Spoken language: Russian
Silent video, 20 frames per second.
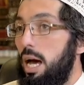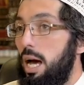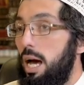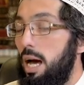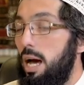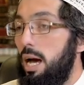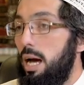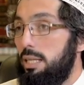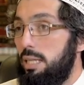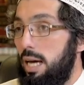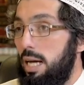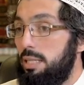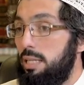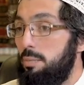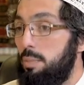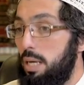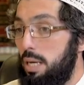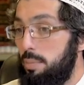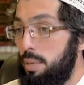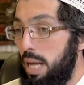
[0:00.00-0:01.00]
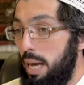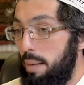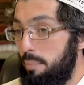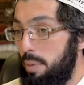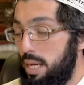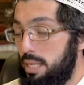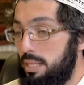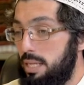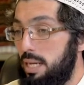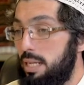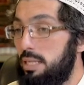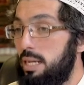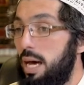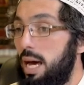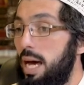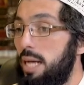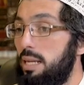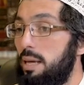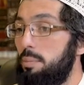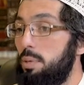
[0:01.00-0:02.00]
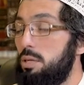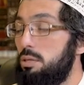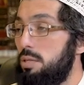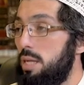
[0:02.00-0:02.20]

а, от, от Ибн Аббаса, «Наха наби,